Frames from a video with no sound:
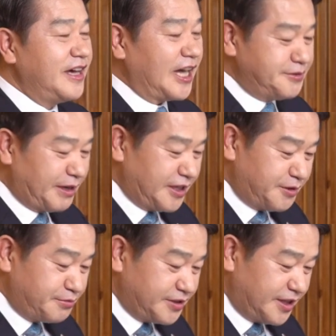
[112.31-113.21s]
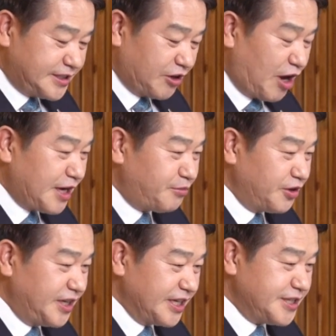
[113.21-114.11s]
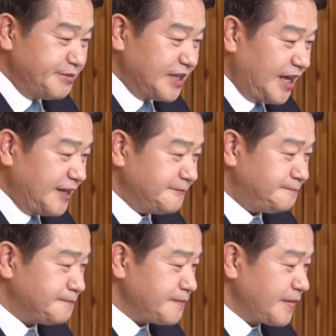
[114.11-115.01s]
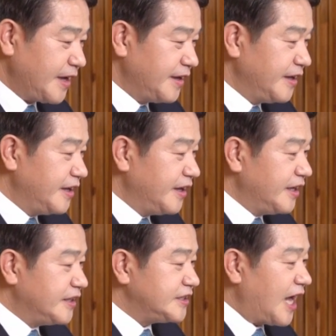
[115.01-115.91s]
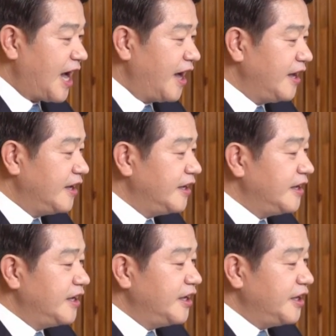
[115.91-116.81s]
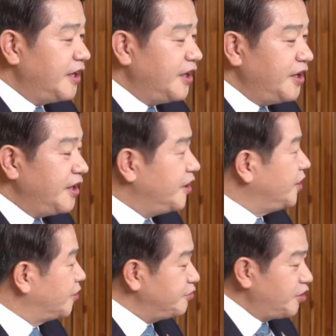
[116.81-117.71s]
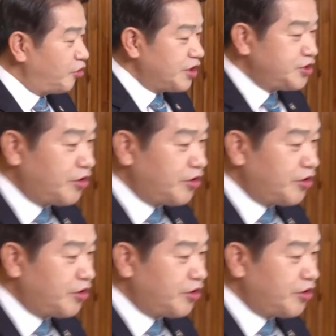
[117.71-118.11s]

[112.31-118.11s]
하지만 여러분들 자료 하나 보여드리겠습니다. 자, 여러분들 오늘